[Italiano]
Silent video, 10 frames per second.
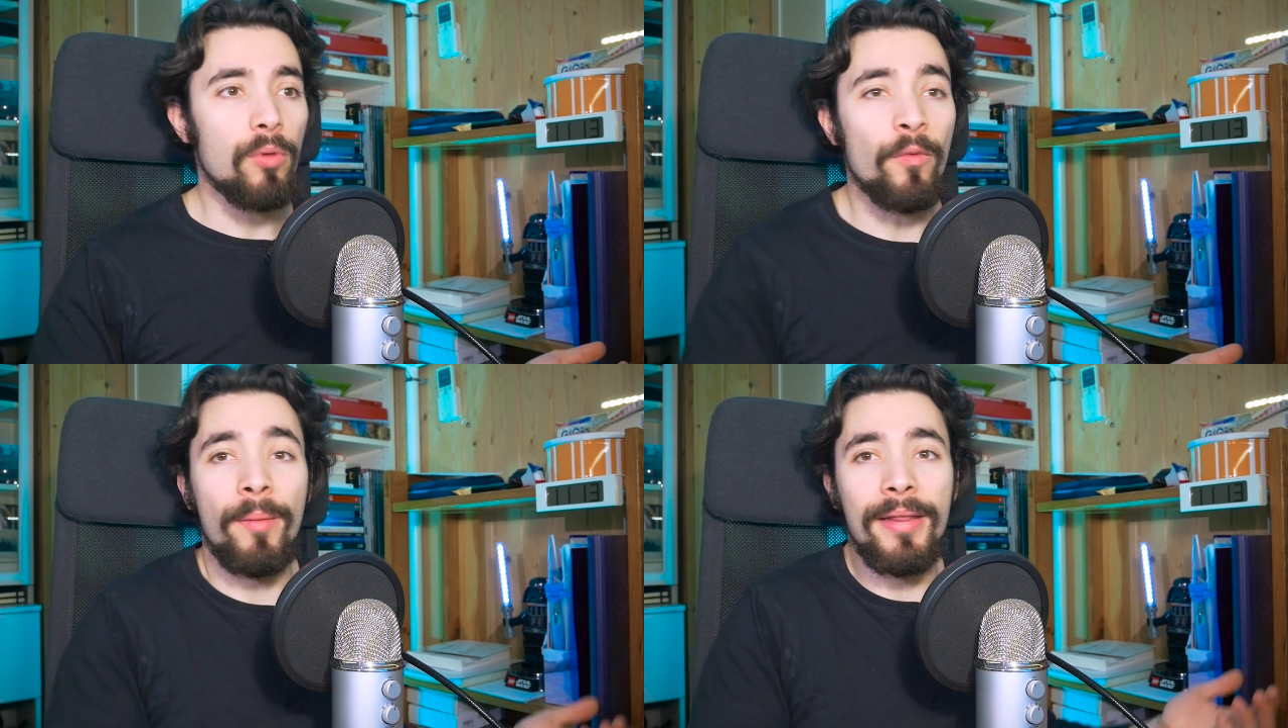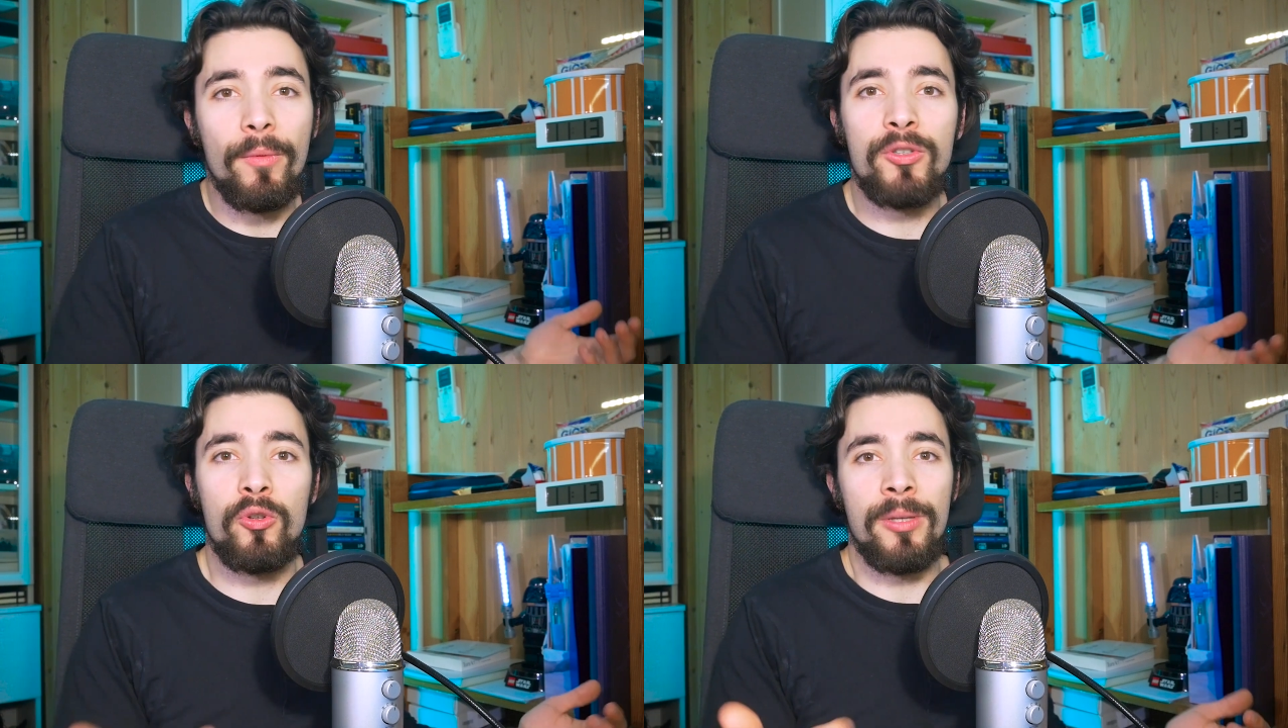ovviamente
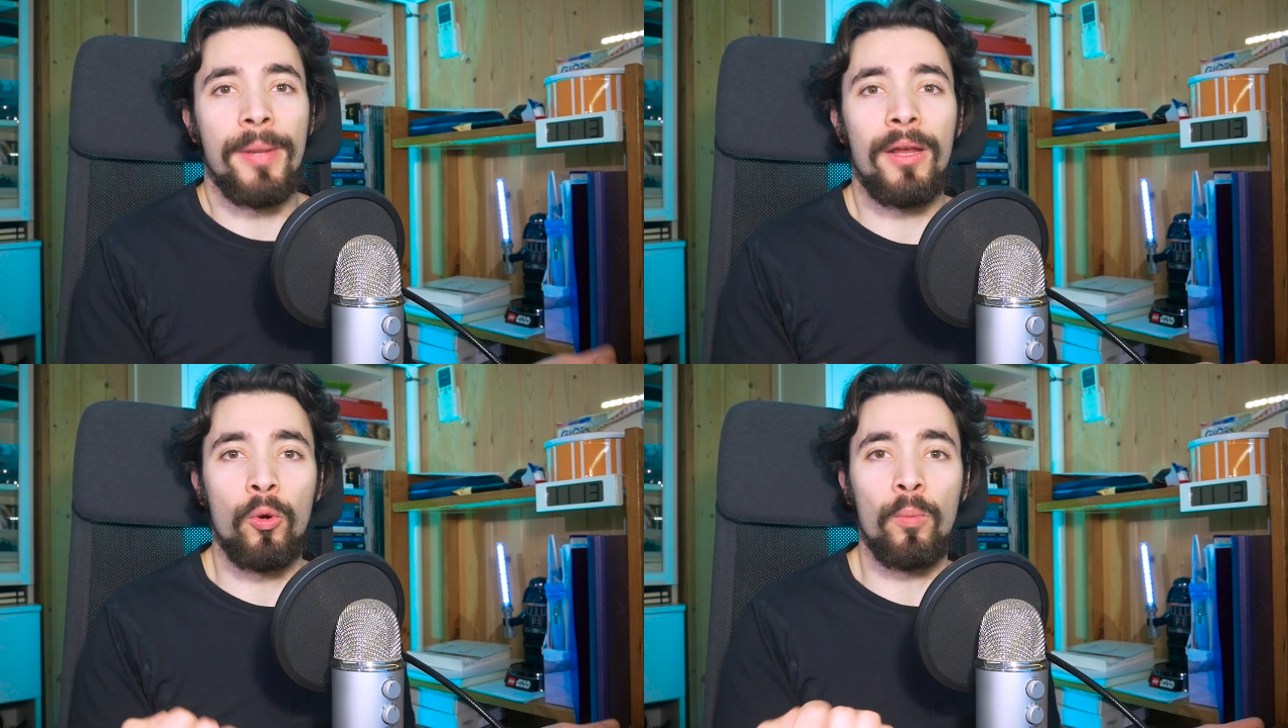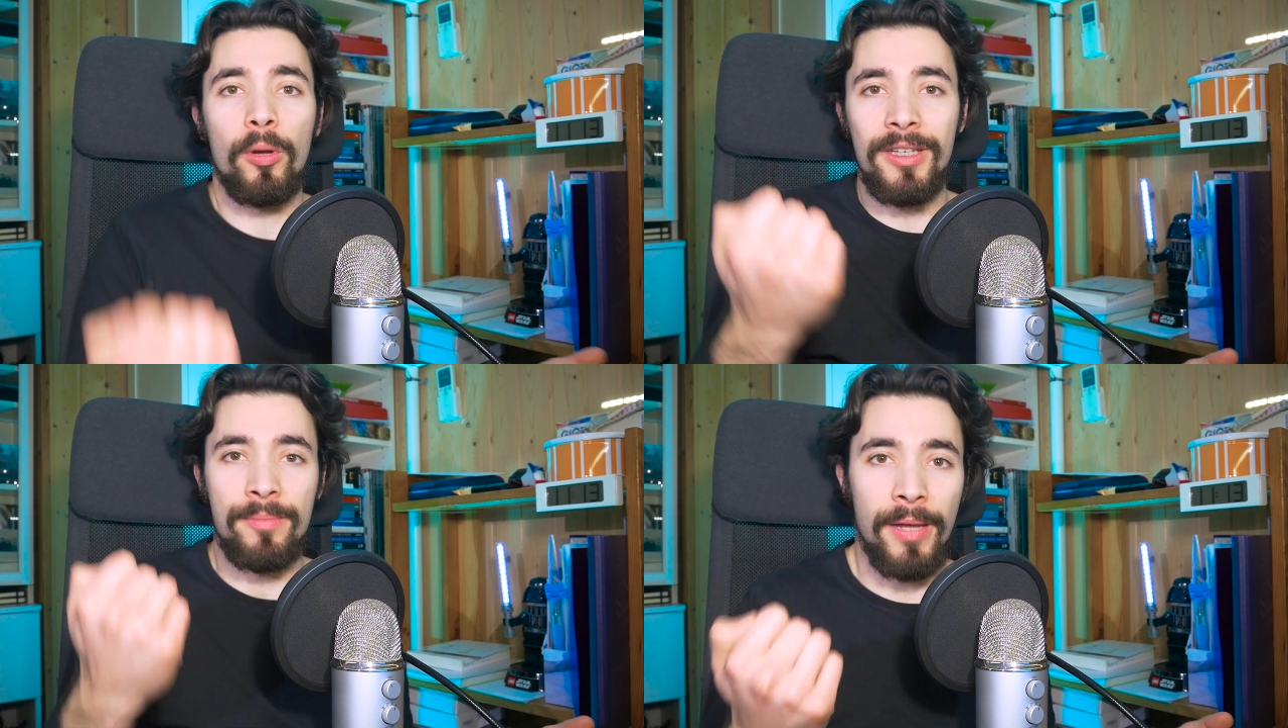questo lo saprai con un po'
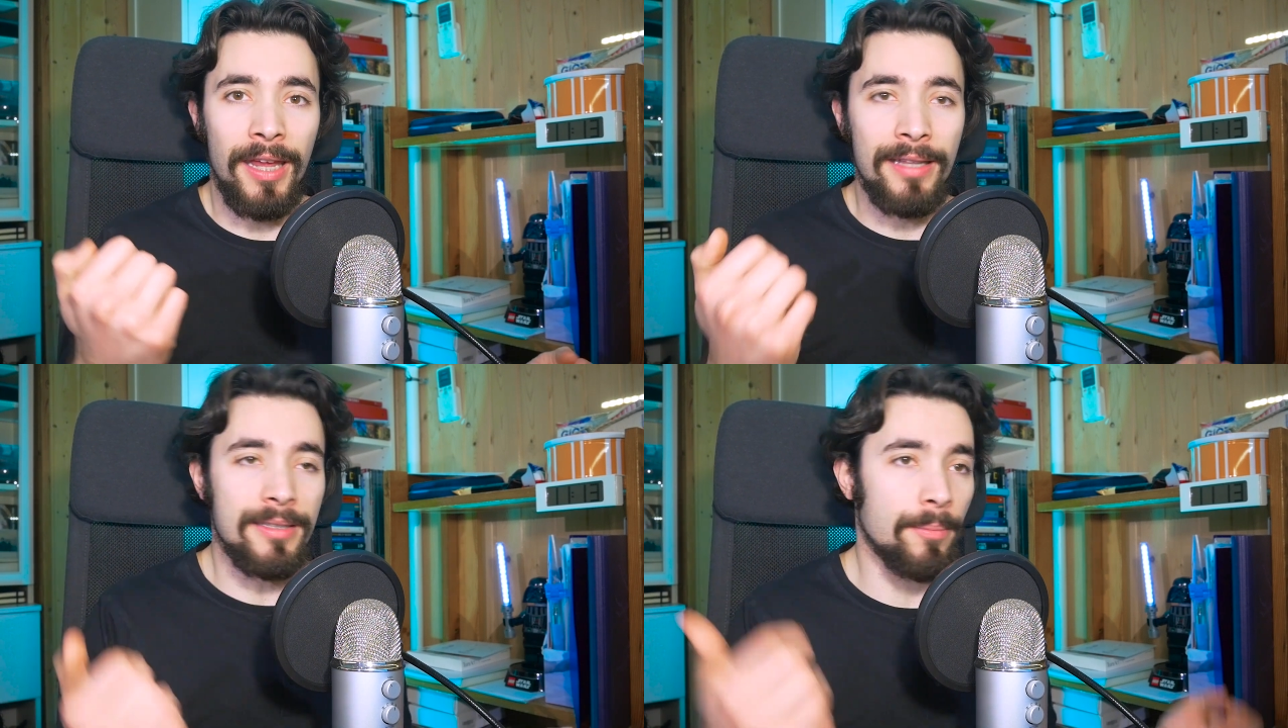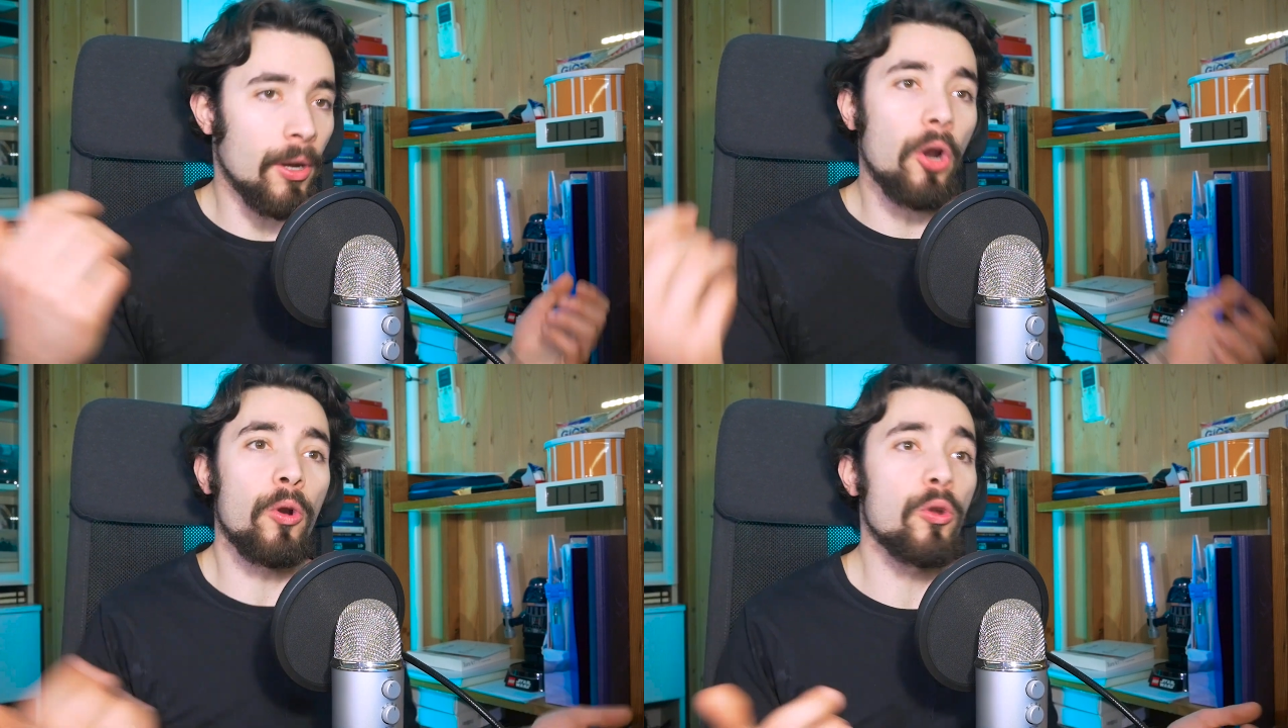di esperienza,
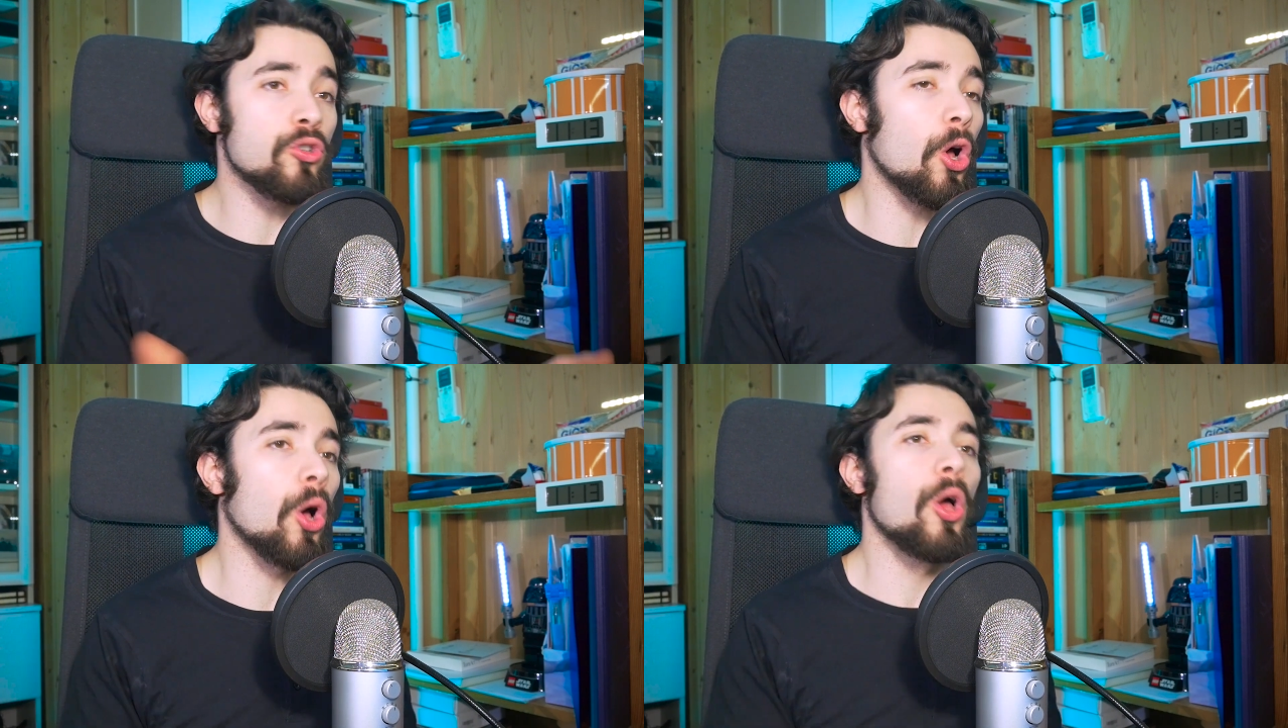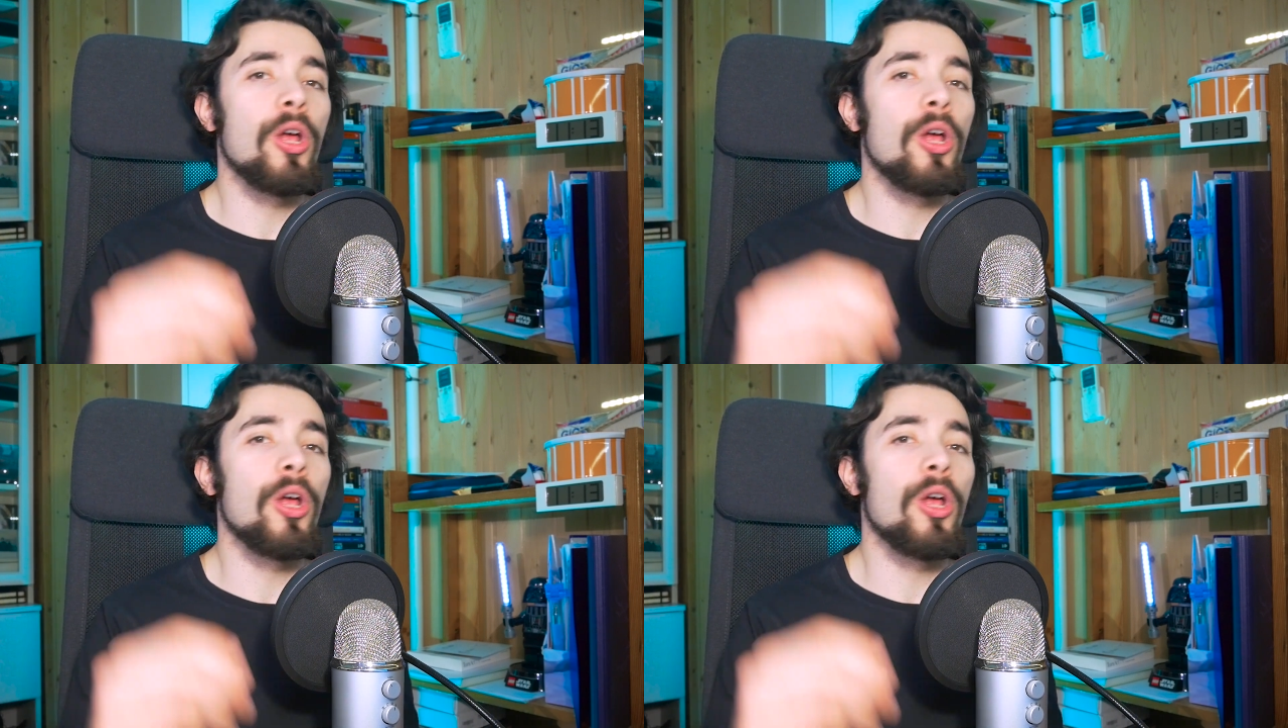però non lo so,